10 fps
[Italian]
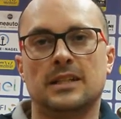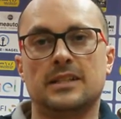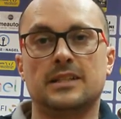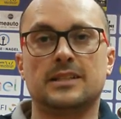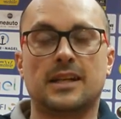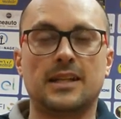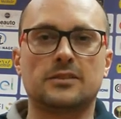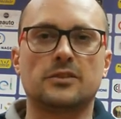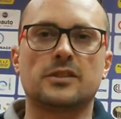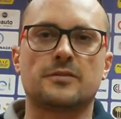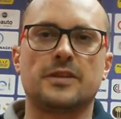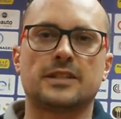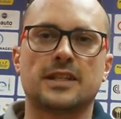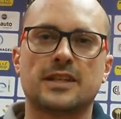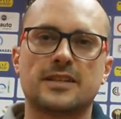eh, tra l'altro in
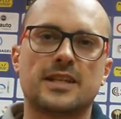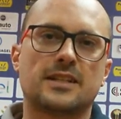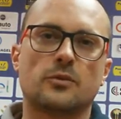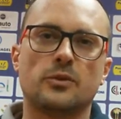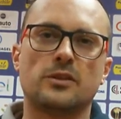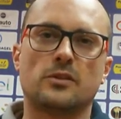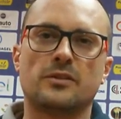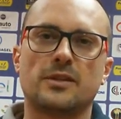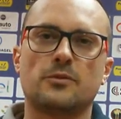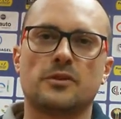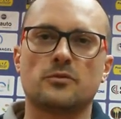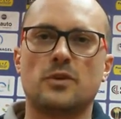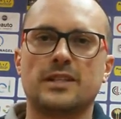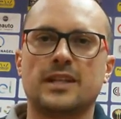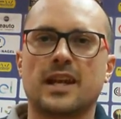trasferta a Caserta, quindi troveremo una
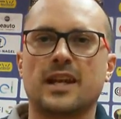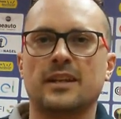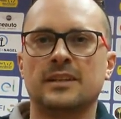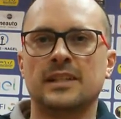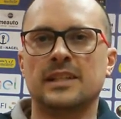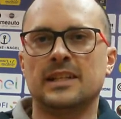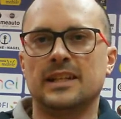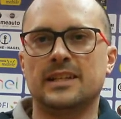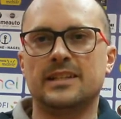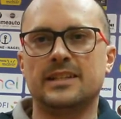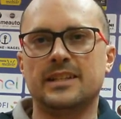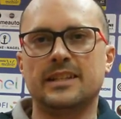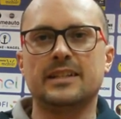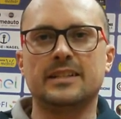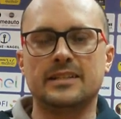squadra che
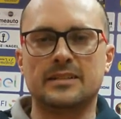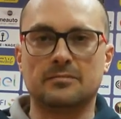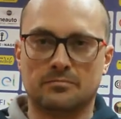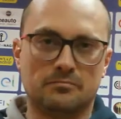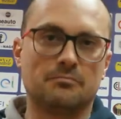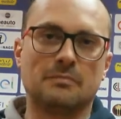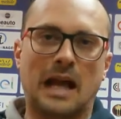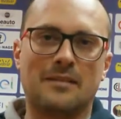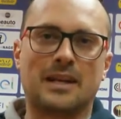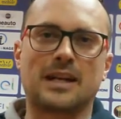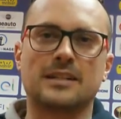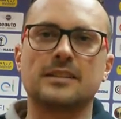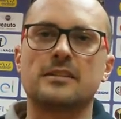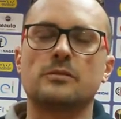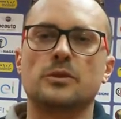eh, avrà
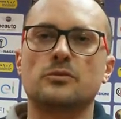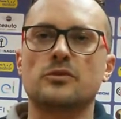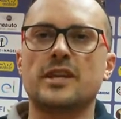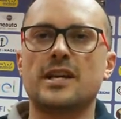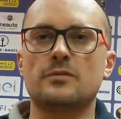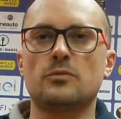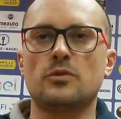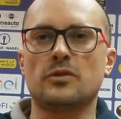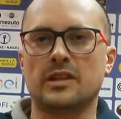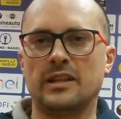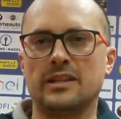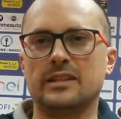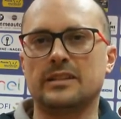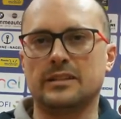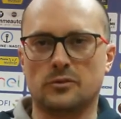grandissimo entusiasmo, eh,
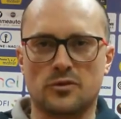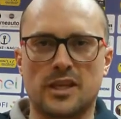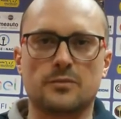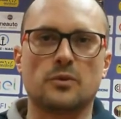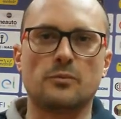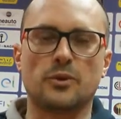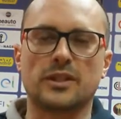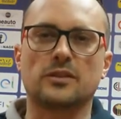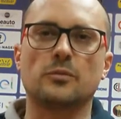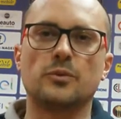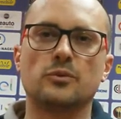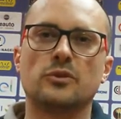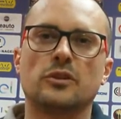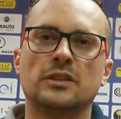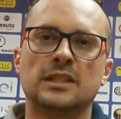entusiasmo riportato
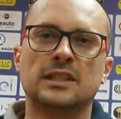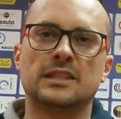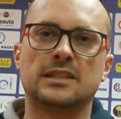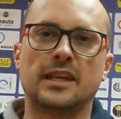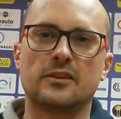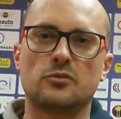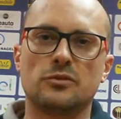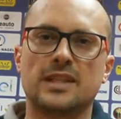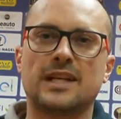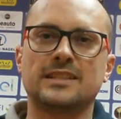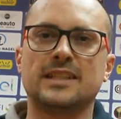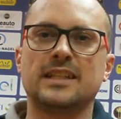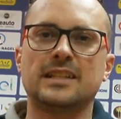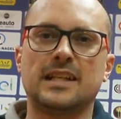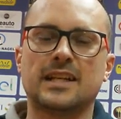appunto dai
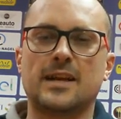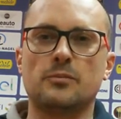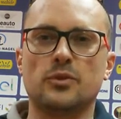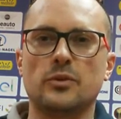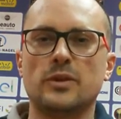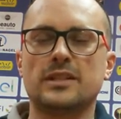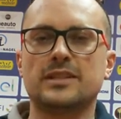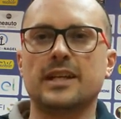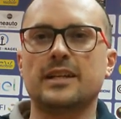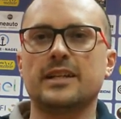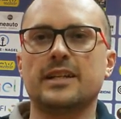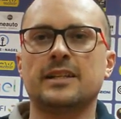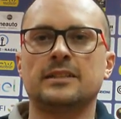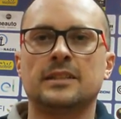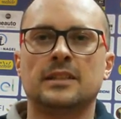risultati e dal cambio di guida
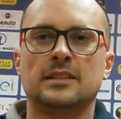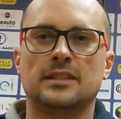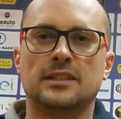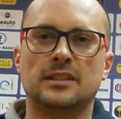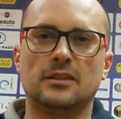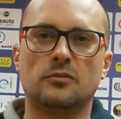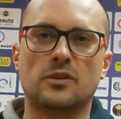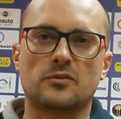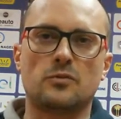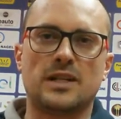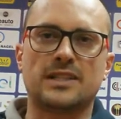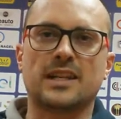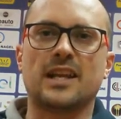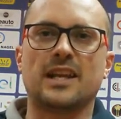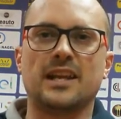tecnica, eh, una
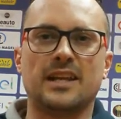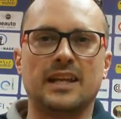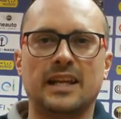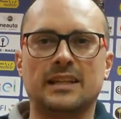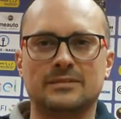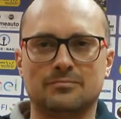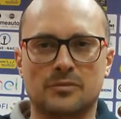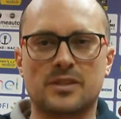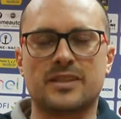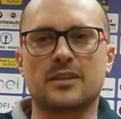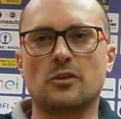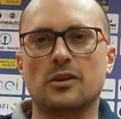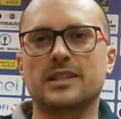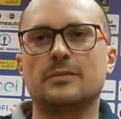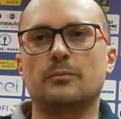squadra che eh, si è
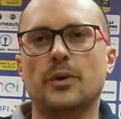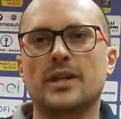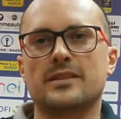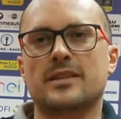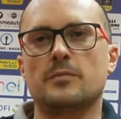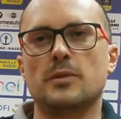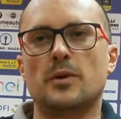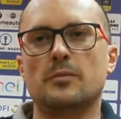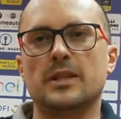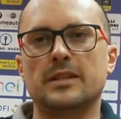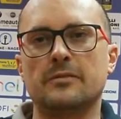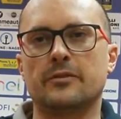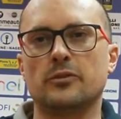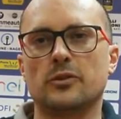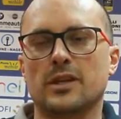tolta un po' dalle sabbie mobili del
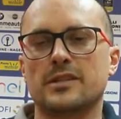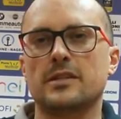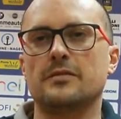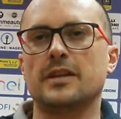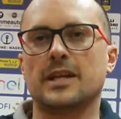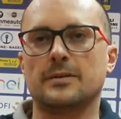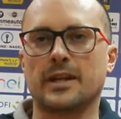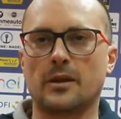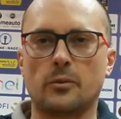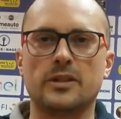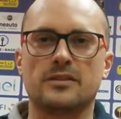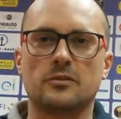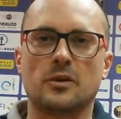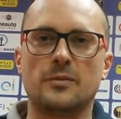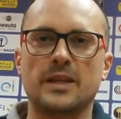fondo classifica, ma che quindi
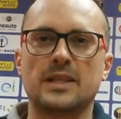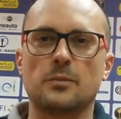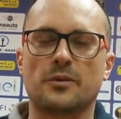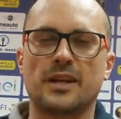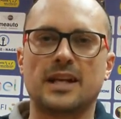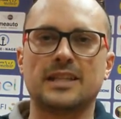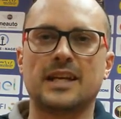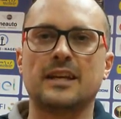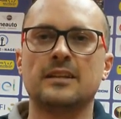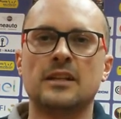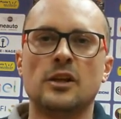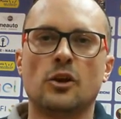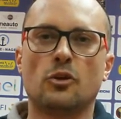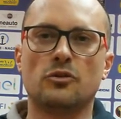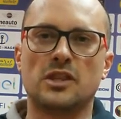sicuramente proverà a dare
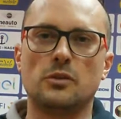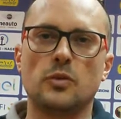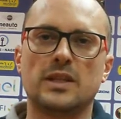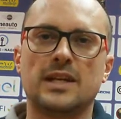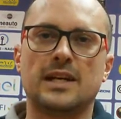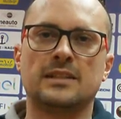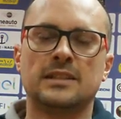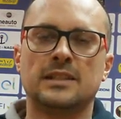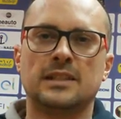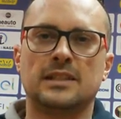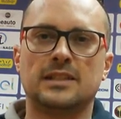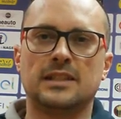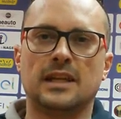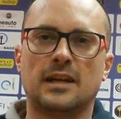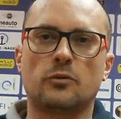continuità eh,
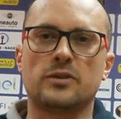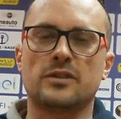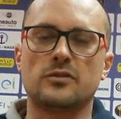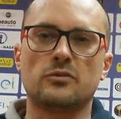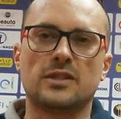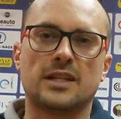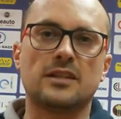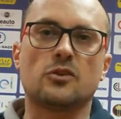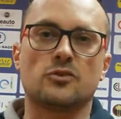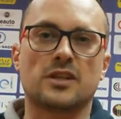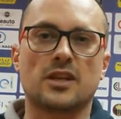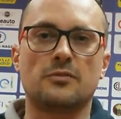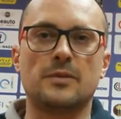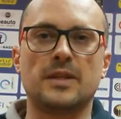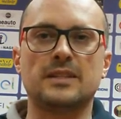a questi risultati, cosa che
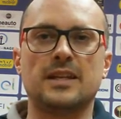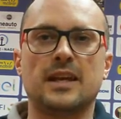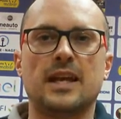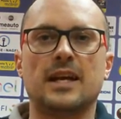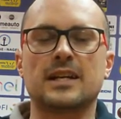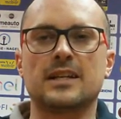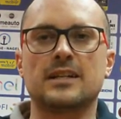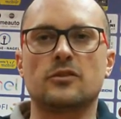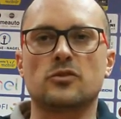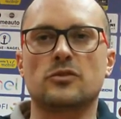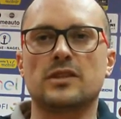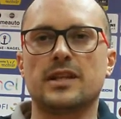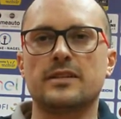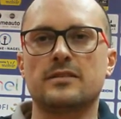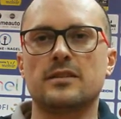ovviamente è anche nel nostro
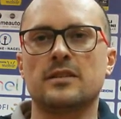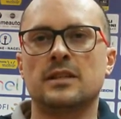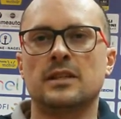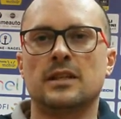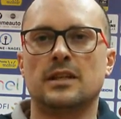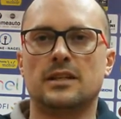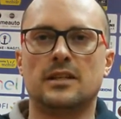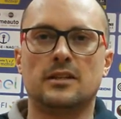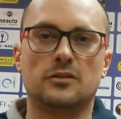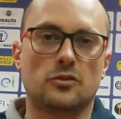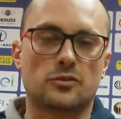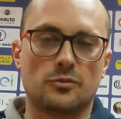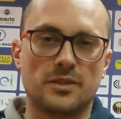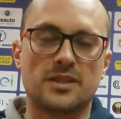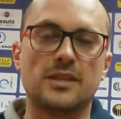interesse, eh, il
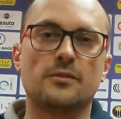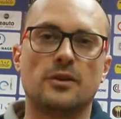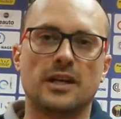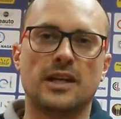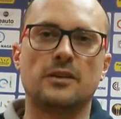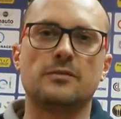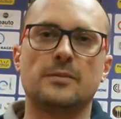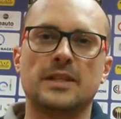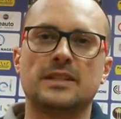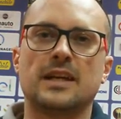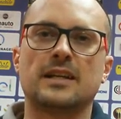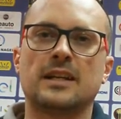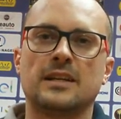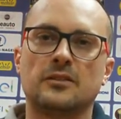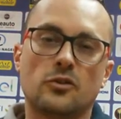nostro obiettivo è ovviamente
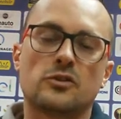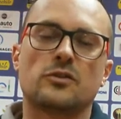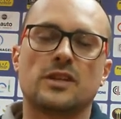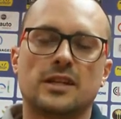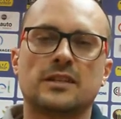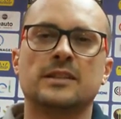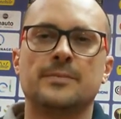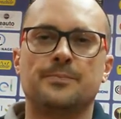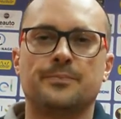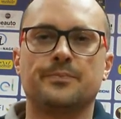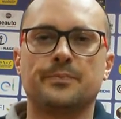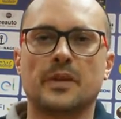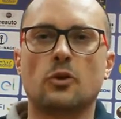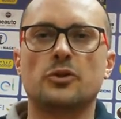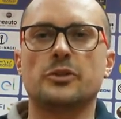anche il nostro dare mh,
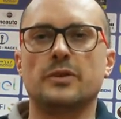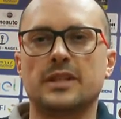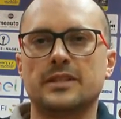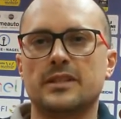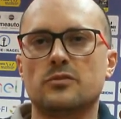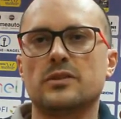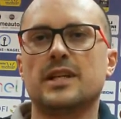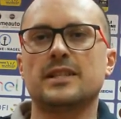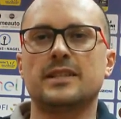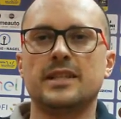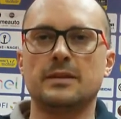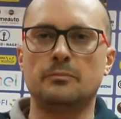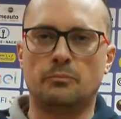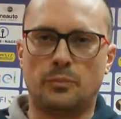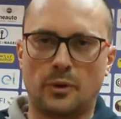mm, continuità di risultati,
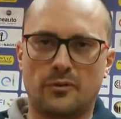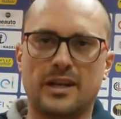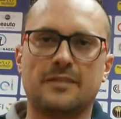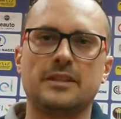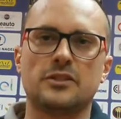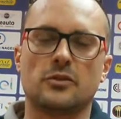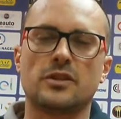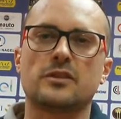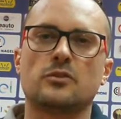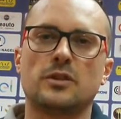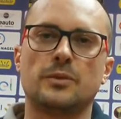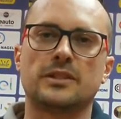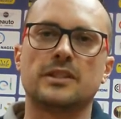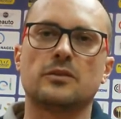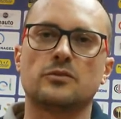provare a vincere una seconda
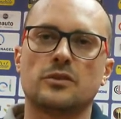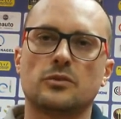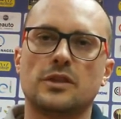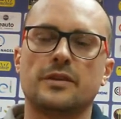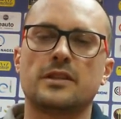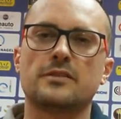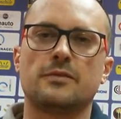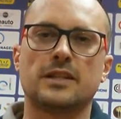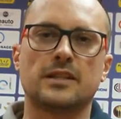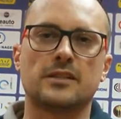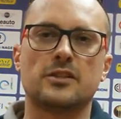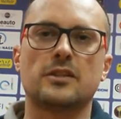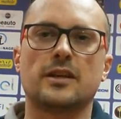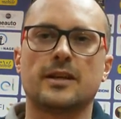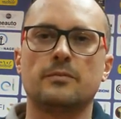partita consecutiva in trasferta che ci
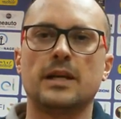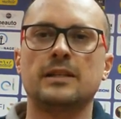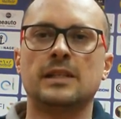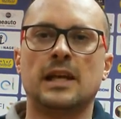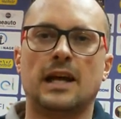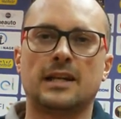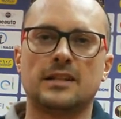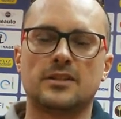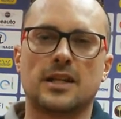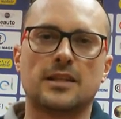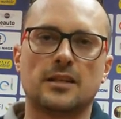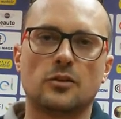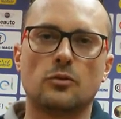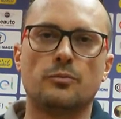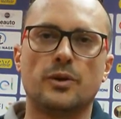terrebbe agganciata al
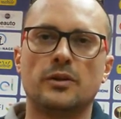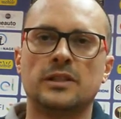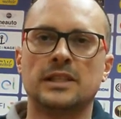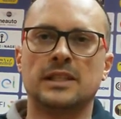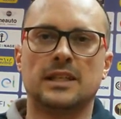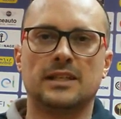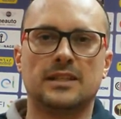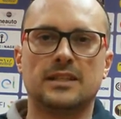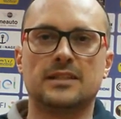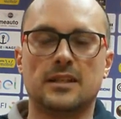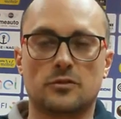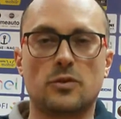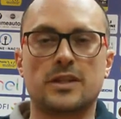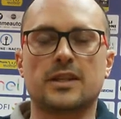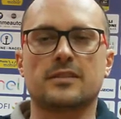gruppo eh, delle
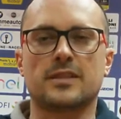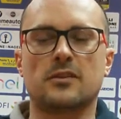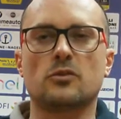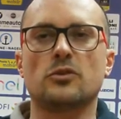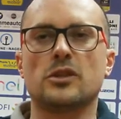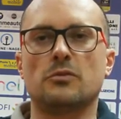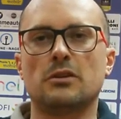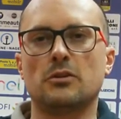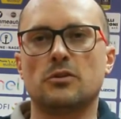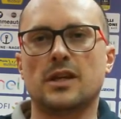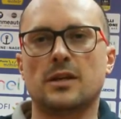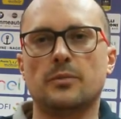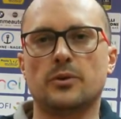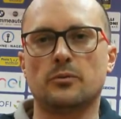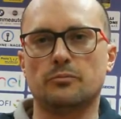squadre che stanno continuando a lottare
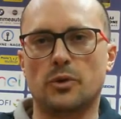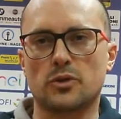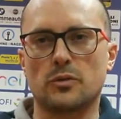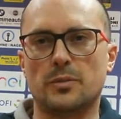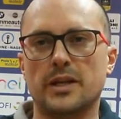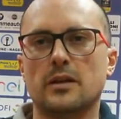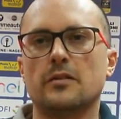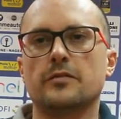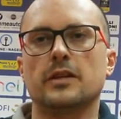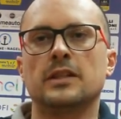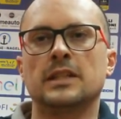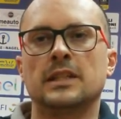per un posto playoff.